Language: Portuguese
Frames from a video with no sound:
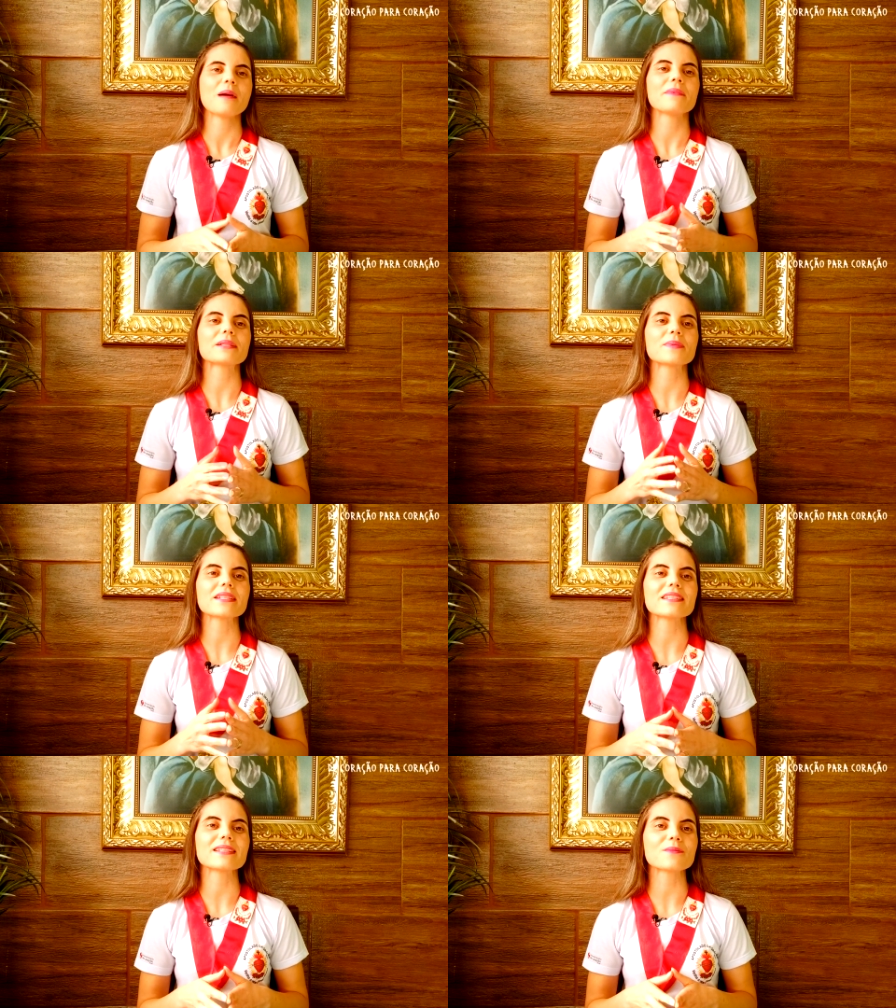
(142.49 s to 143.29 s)
mas
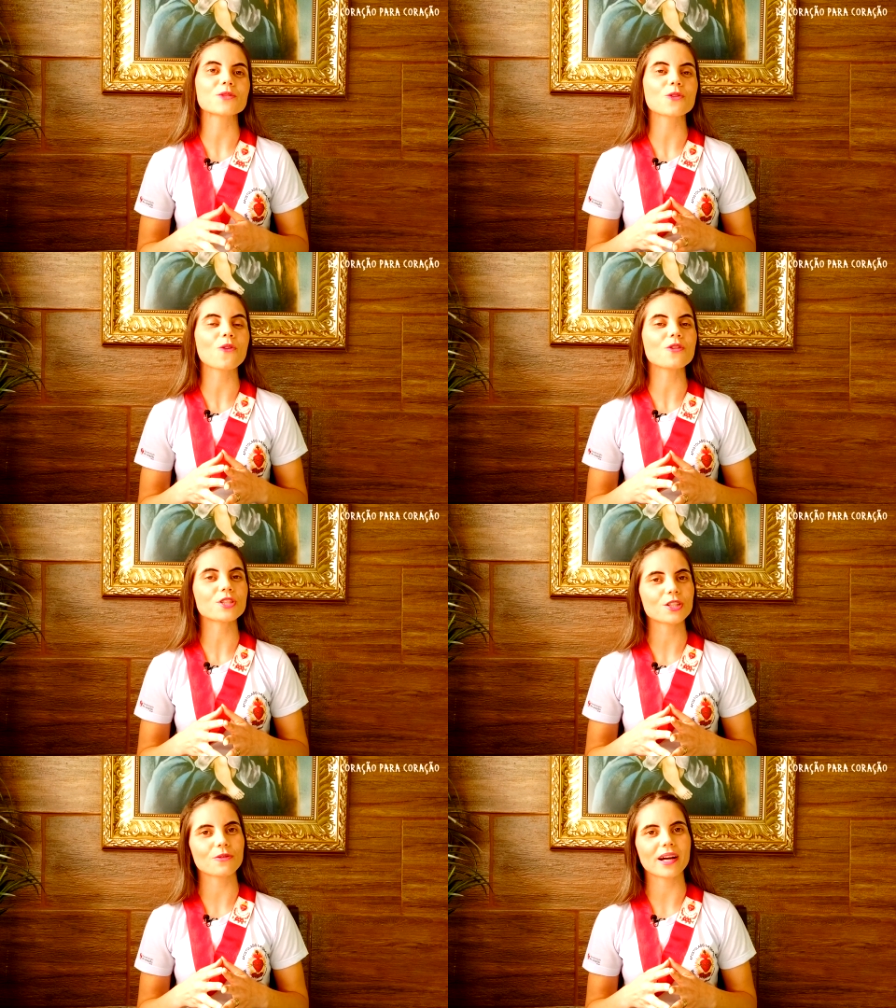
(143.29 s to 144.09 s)
precisamos
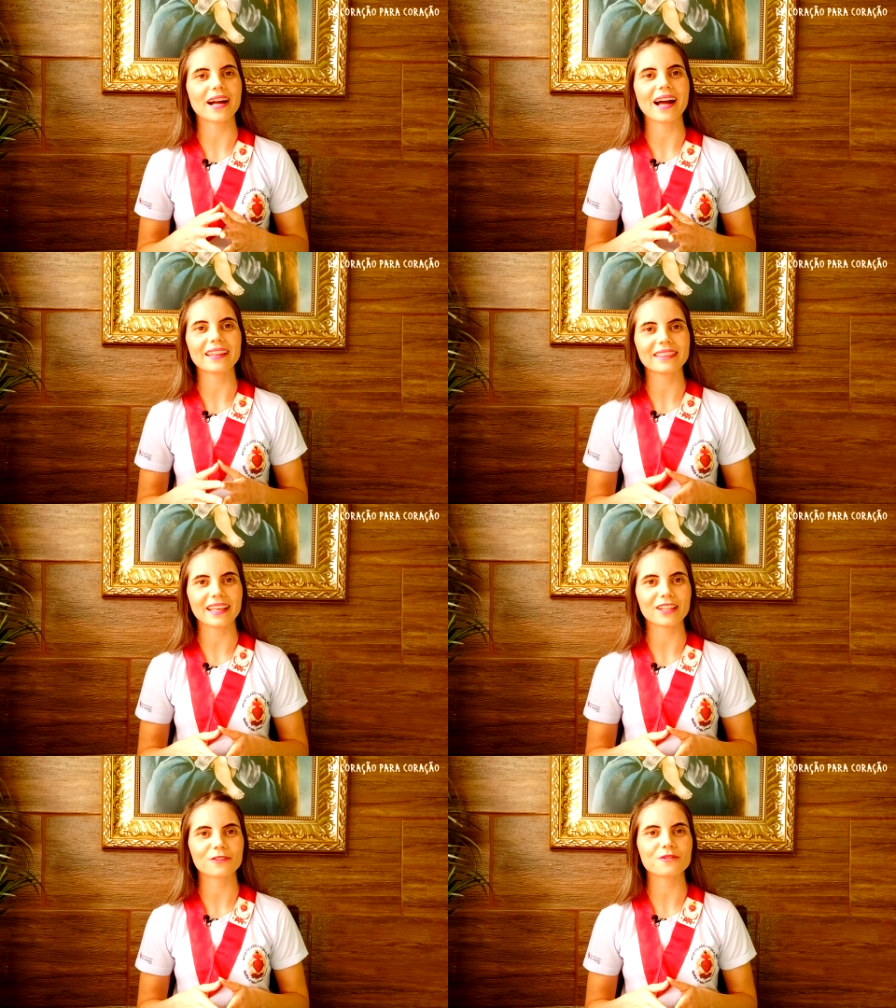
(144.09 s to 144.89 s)
continuar
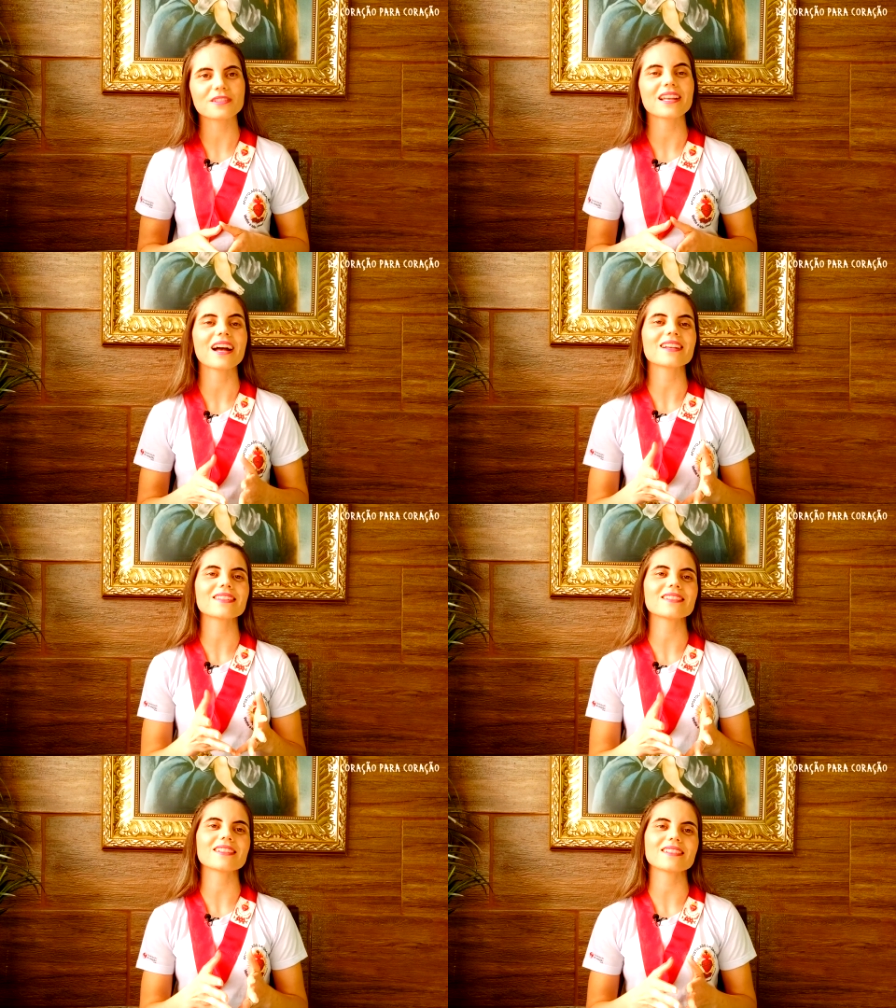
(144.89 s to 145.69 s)
atentos às
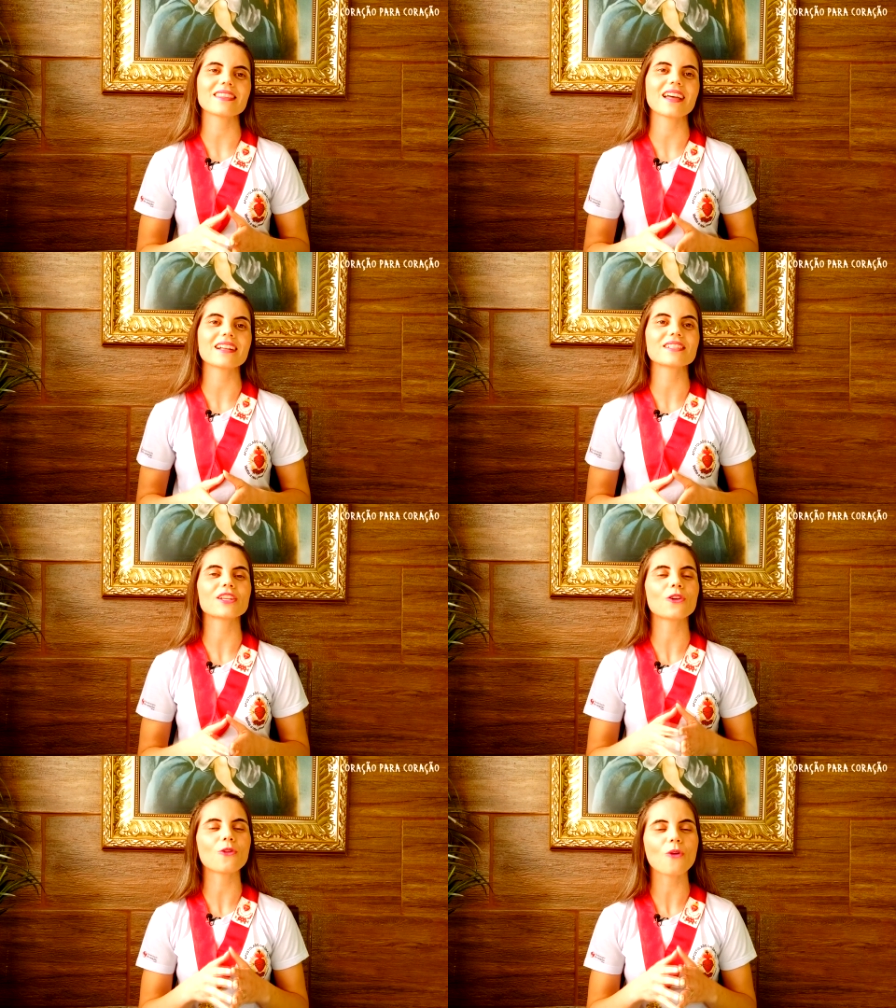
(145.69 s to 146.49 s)
necessidades
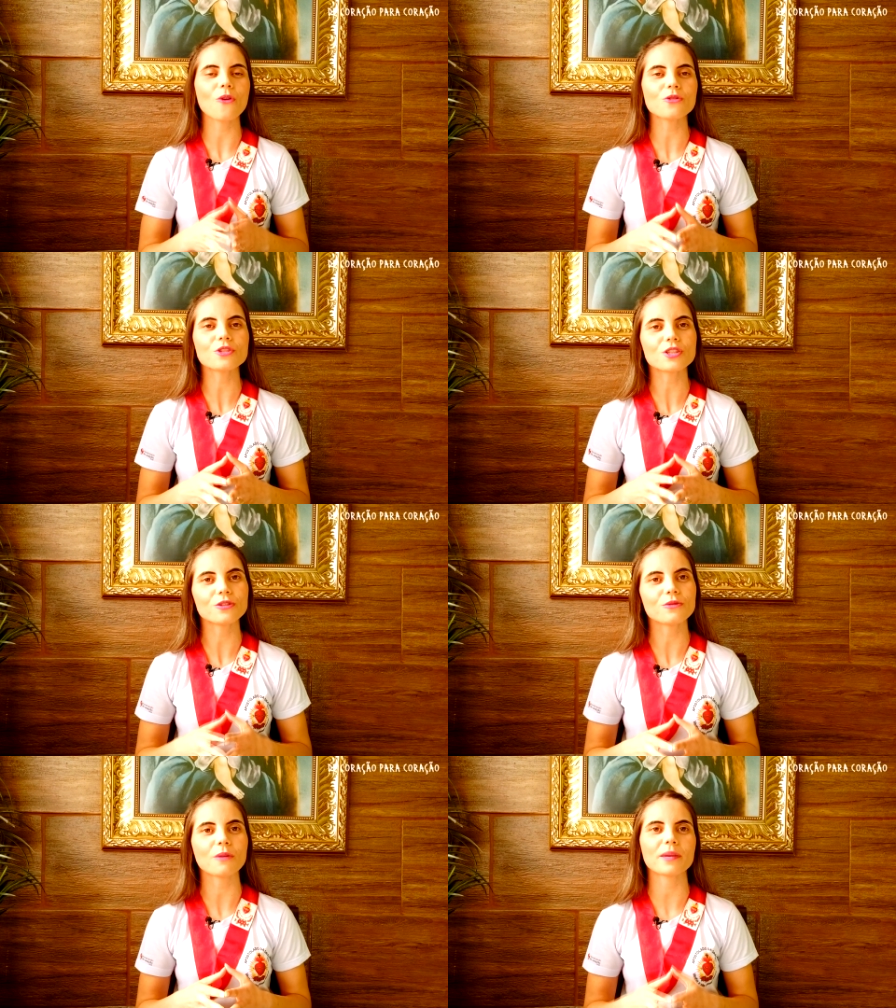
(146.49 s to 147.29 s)
que
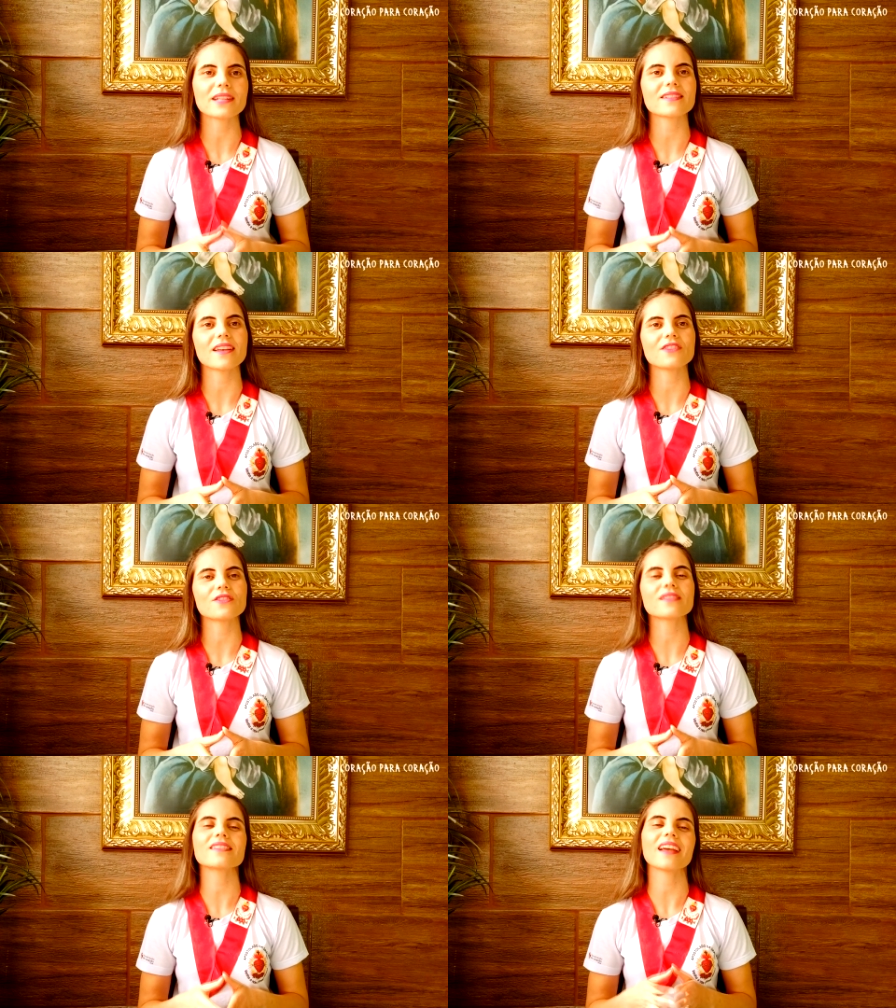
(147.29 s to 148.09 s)
continuam
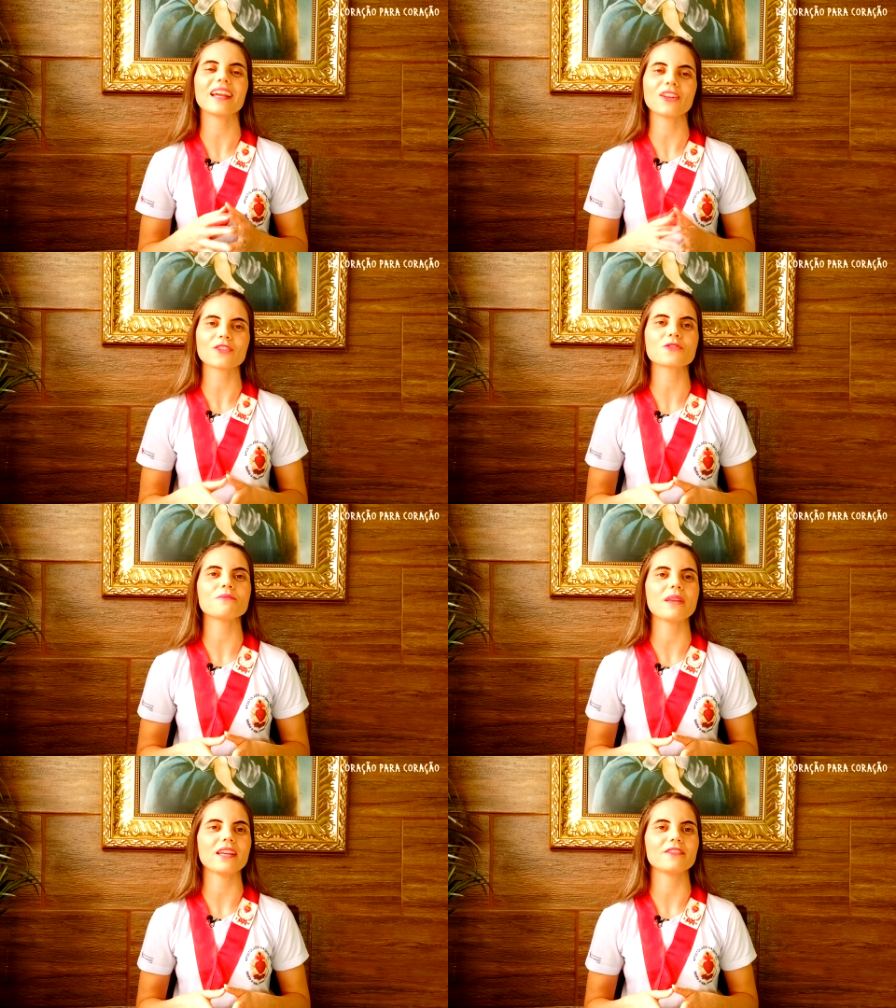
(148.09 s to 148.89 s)
presentes em
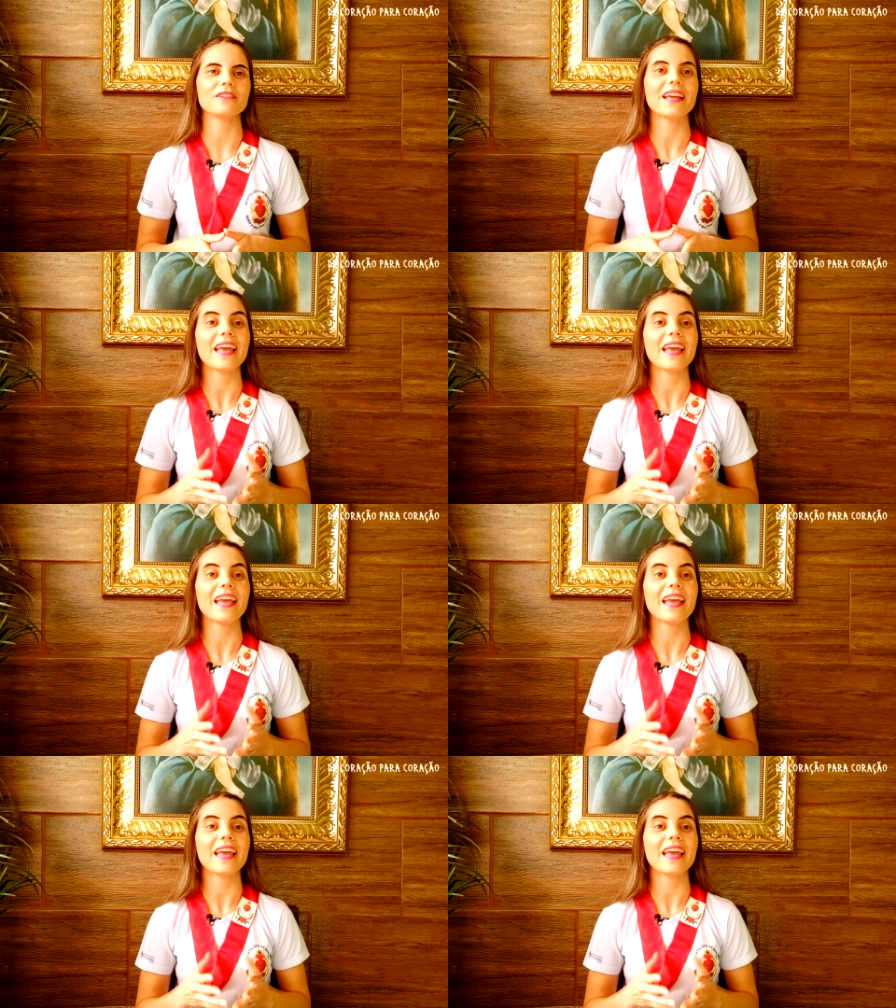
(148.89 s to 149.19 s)
nosso meio.